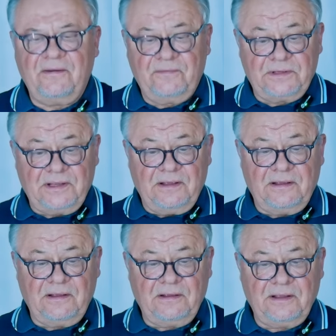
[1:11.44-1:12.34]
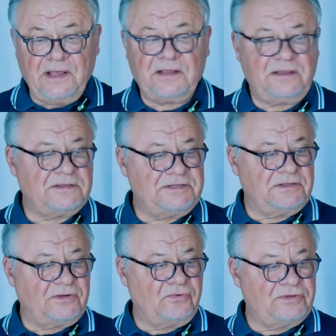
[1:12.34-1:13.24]
вот э, я хотел
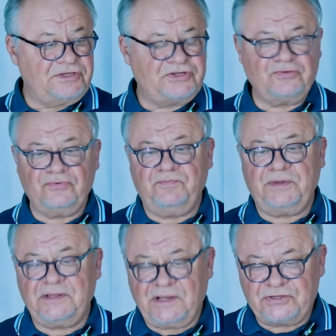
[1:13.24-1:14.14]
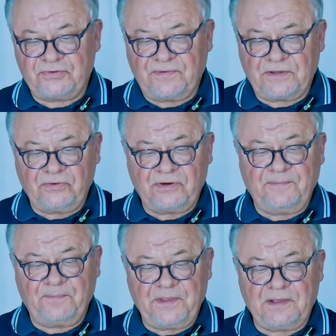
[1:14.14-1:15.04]
сделать такую отсечную передачу, в которой
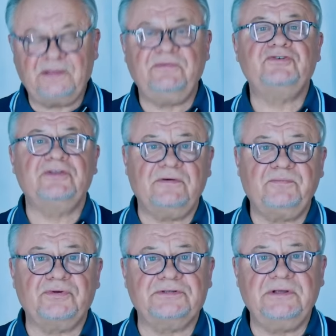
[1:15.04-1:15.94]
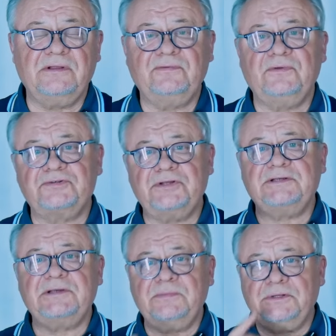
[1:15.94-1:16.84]
я отвечу на вопросы. Дело в том, что я
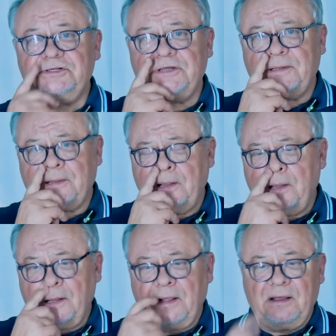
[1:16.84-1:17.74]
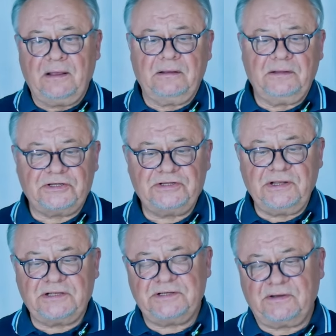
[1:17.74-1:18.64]
с самого начала э, нашей
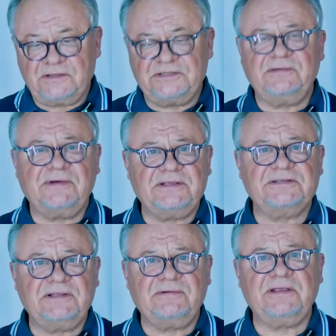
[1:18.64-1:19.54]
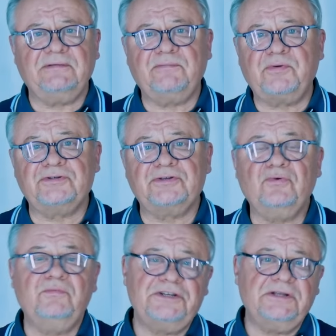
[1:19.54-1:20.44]
лекции говорил, задавайте, задавайте вопросы.
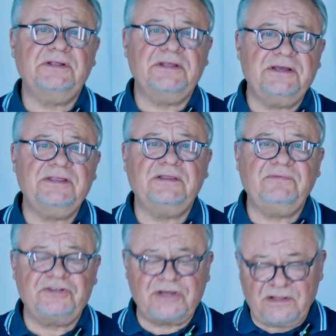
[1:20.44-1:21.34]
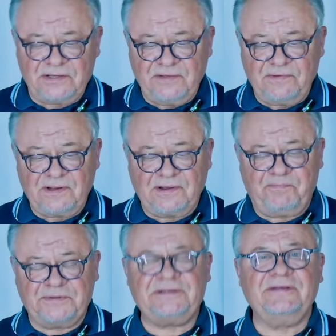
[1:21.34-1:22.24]
Но умышленно на них не отвечал. И, наверное, в
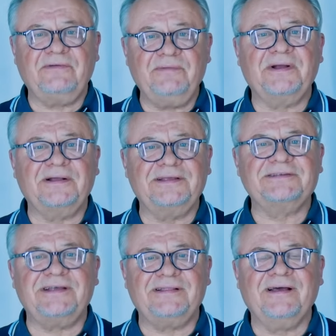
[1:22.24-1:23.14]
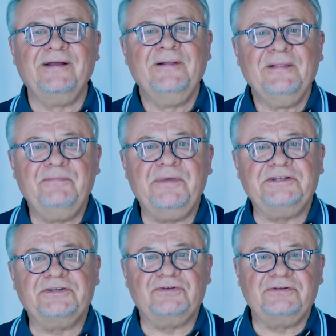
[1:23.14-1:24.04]
последнее время как-то их стало
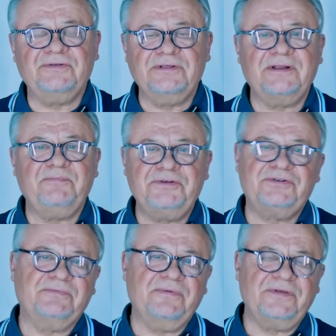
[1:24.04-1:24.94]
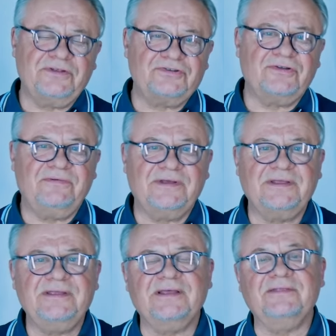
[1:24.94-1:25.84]
меньше. То есть люди, наверное, пишут, видят, что
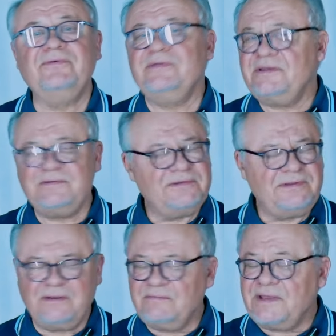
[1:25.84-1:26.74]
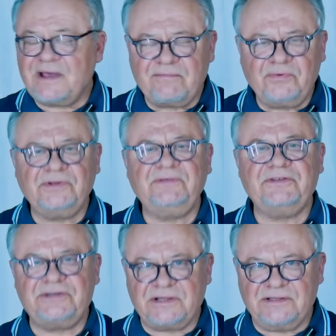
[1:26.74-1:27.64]
ответа нет. Но не, не, я буду
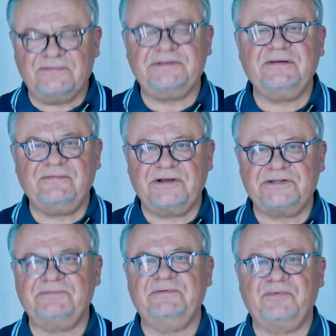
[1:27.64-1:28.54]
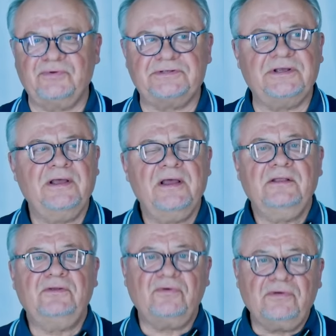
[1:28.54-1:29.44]
отвечать на все ваши вопросы.
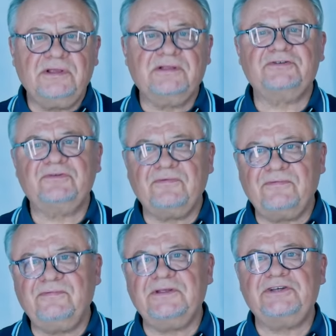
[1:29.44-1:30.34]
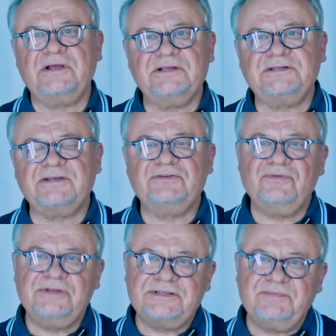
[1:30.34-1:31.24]
Другое дело, что вначале сразу
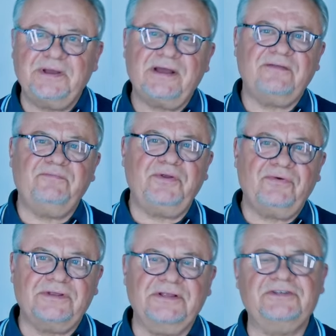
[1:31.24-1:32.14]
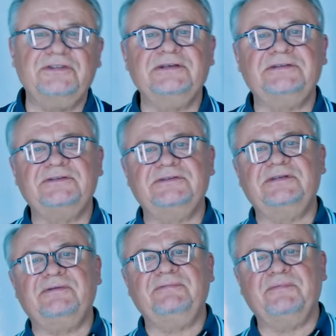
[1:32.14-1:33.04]
люди забегают вперед и начинают сразу
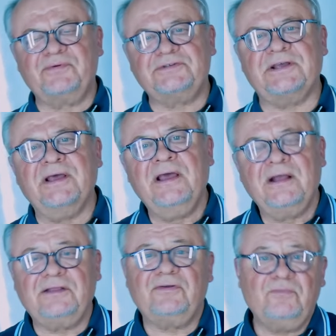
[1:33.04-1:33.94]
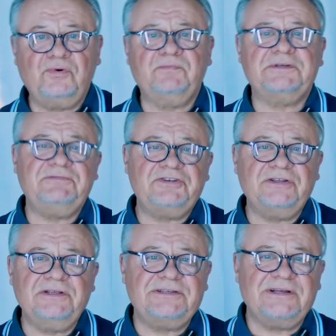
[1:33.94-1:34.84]
задавать вопросы, которым будут
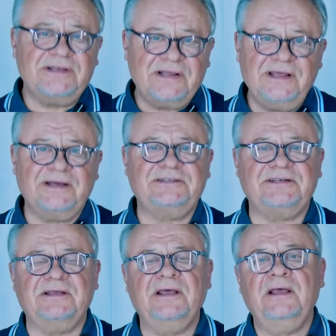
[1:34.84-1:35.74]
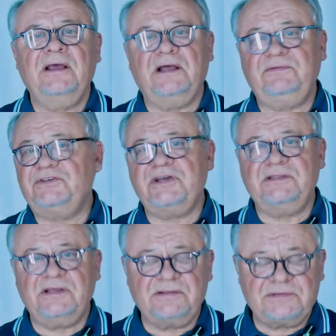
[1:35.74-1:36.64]
посвящены целые лекции. Отвечать
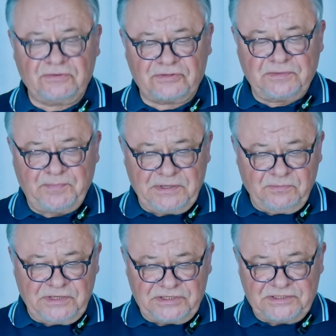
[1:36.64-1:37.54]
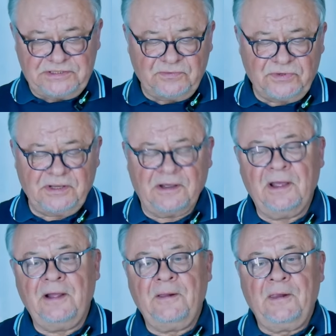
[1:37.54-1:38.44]
на это сложно. Поэтому даже сегодня
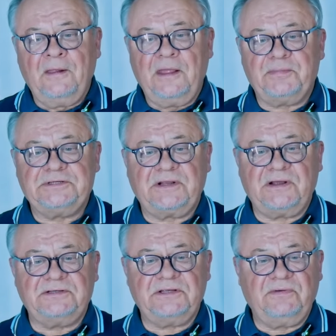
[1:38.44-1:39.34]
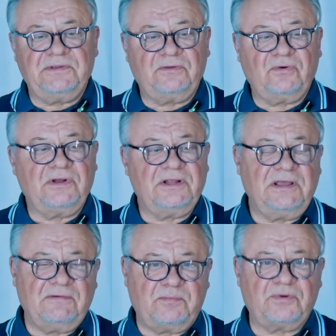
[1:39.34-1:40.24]
я постараюсь ответить только на
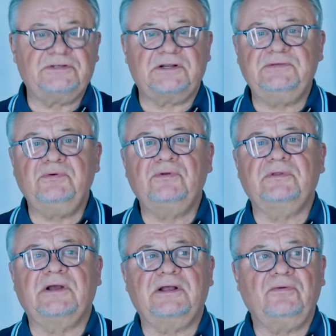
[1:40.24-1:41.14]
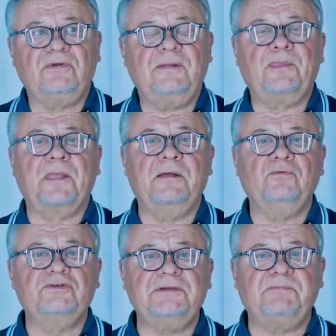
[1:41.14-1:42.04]
те вопросы развернуто, которые
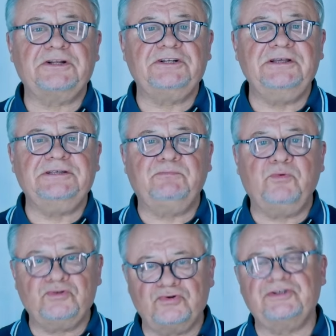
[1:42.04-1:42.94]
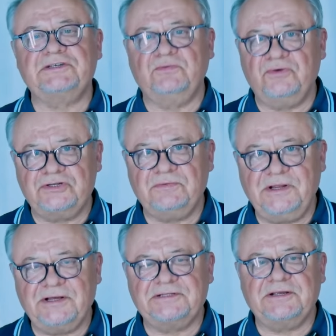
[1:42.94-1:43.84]
уже прошлись по существующим
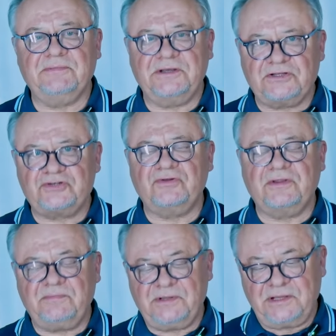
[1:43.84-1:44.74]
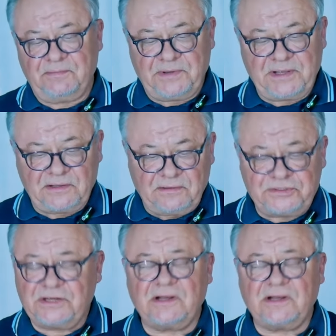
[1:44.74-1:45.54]
лекциям. Где-то что-то было непонятно. Вообще, я,